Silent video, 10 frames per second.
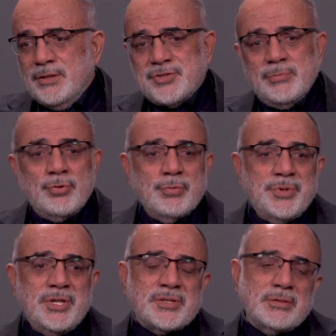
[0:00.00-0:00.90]
İşte bugün
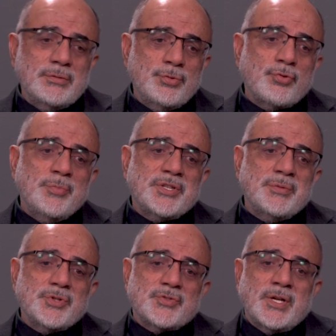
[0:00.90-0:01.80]
bir
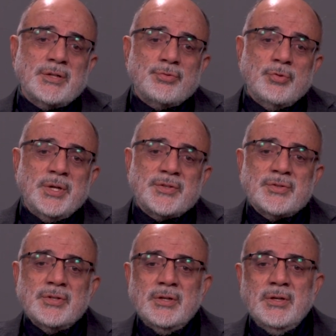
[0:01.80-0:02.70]
hükümetimiz var.
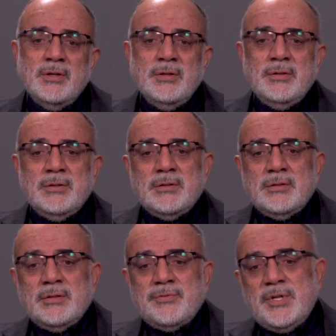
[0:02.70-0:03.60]
Hükümet
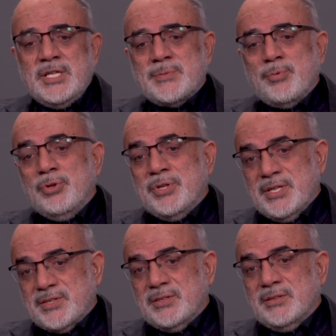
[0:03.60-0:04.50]
e, faiz
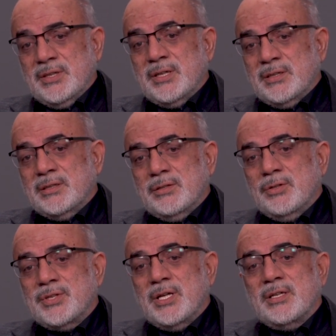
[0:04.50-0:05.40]
politikasında
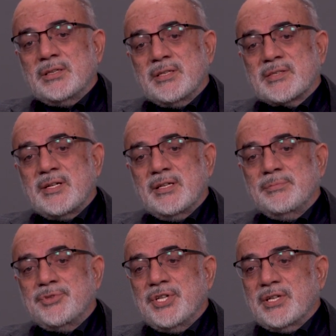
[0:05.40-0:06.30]
özellikle
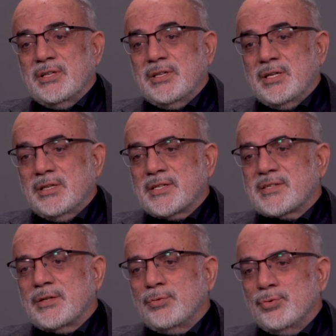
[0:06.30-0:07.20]
ısrarlı bir şekilde
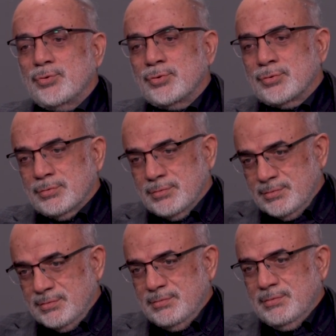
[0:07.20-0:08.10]
NAS'a uygun
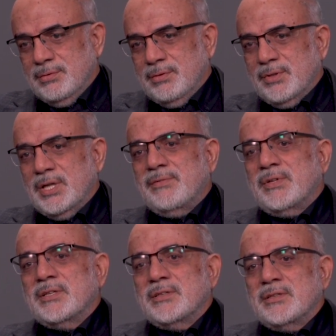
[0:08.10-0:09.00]

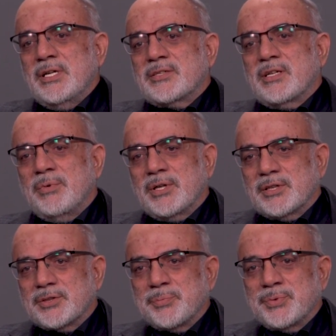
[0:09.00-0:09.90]
davrandığını hesaba
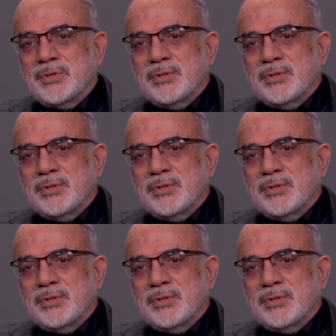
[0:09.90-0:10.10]
katıp